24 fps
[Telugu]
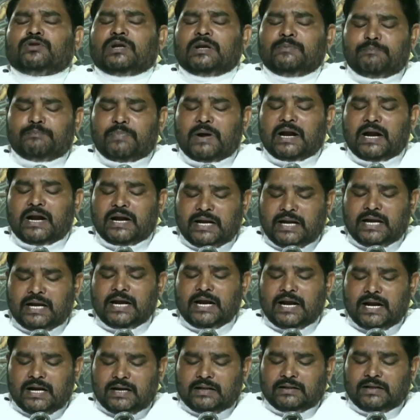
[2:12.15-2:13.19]
నింపాలని
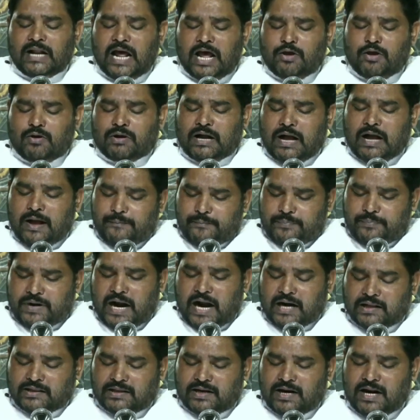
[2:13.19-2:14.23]
నా యొక్క
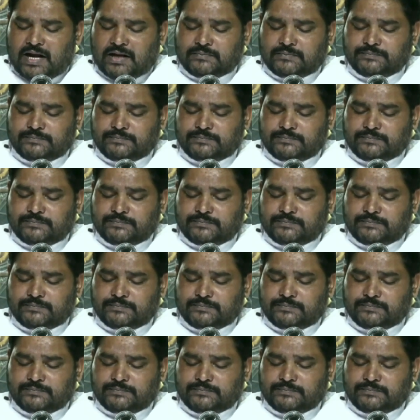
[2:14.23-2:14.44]
ప్రార్థన